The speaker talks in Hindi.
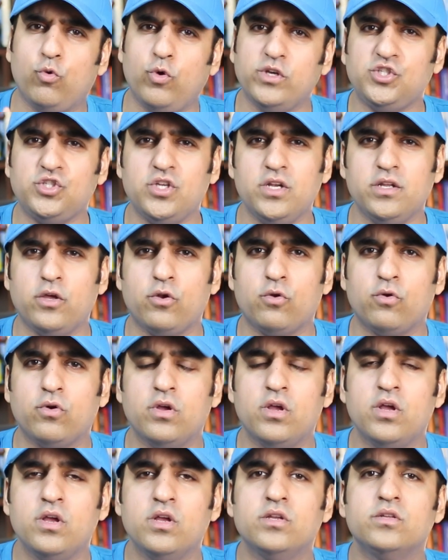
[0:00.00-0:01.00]
क्वेश्चन करो
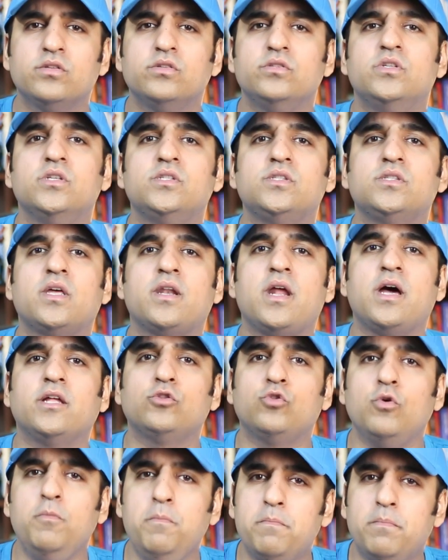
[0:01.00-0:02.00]
जिस तरह
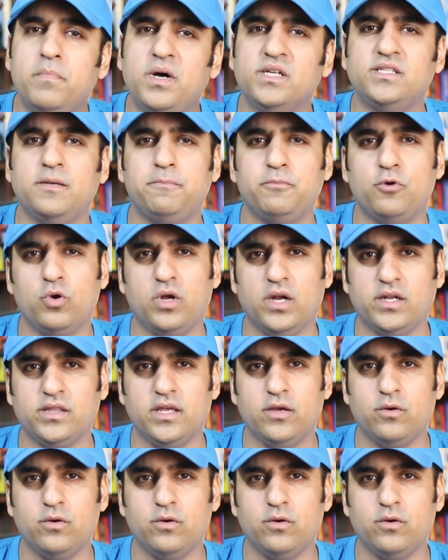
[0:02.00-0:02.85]
तुम मजहब को करते